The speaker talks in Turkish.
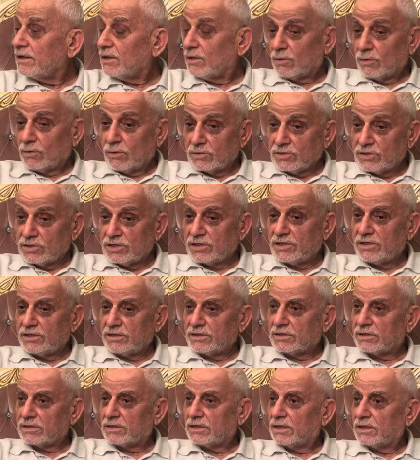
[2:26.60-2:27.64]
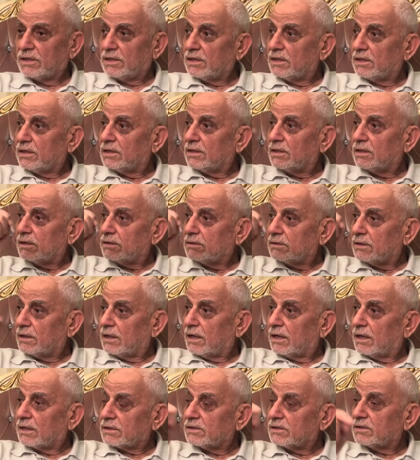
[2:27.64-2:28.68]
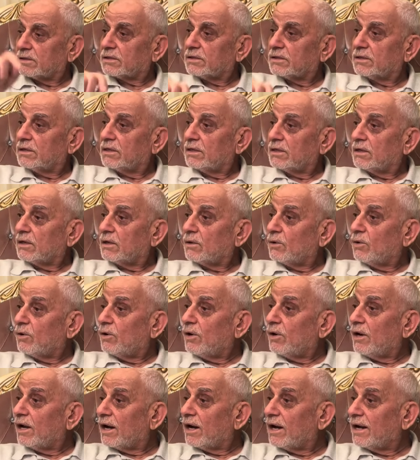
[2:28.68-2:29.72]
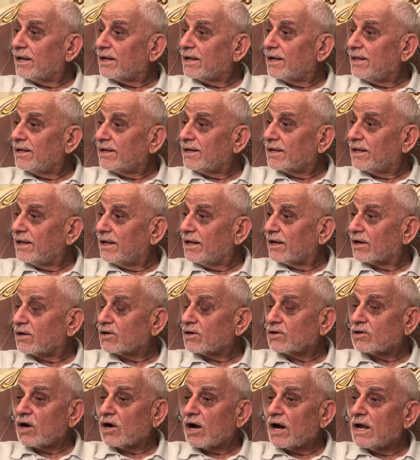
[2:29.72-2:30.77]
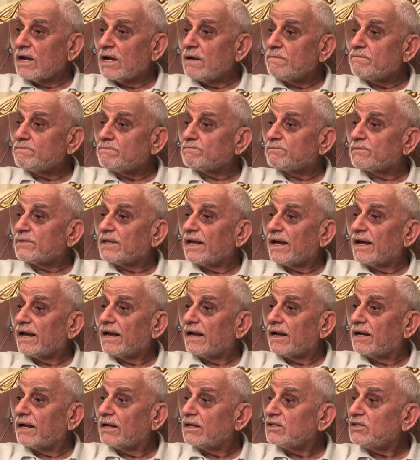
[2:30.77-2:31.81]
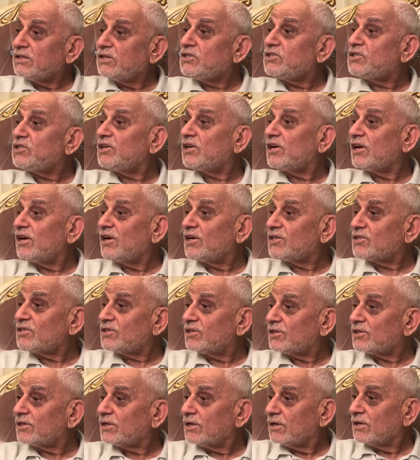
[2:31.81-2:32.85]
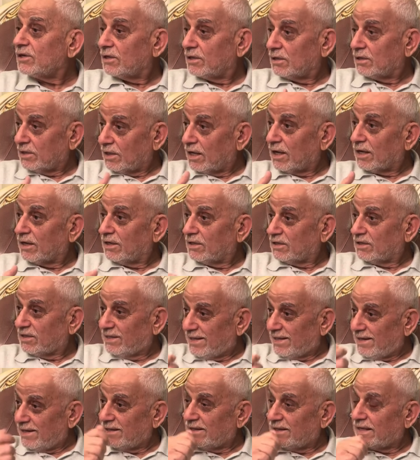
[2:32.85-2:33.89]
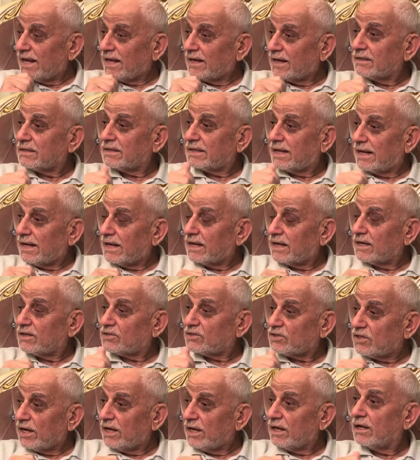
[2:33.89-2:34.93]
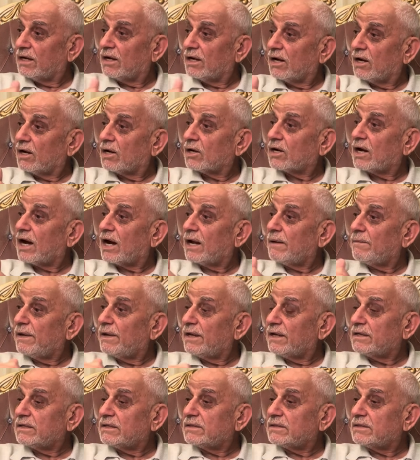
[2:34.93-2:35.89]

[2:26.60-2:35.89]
O zikir artık öyle hale gelir ki kalpte iyice yerleşir. Yani dilinden gelen şey kalbe